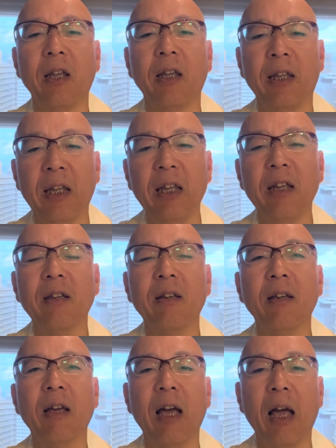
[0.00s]
非
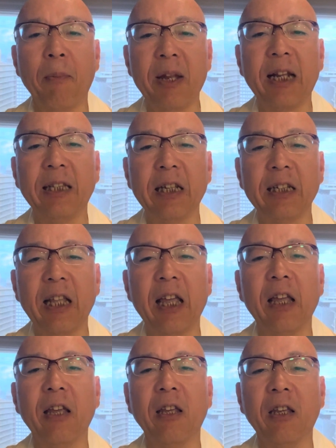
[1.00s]
アメリカ的
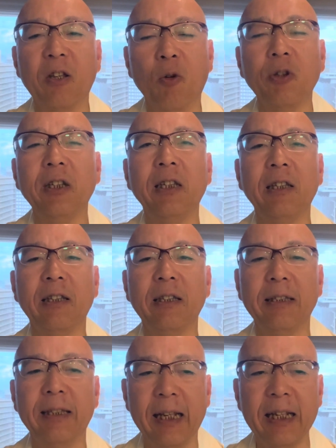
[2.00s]
で容認
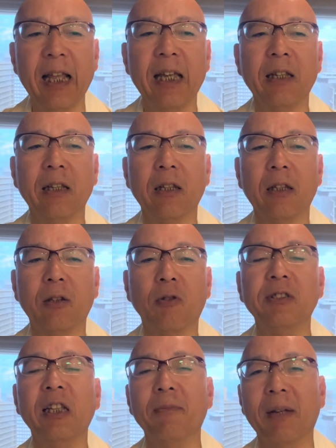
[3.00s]
できないと
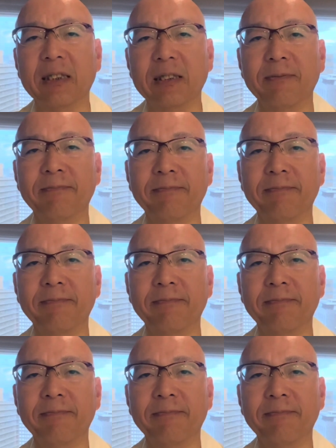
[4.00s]
しています。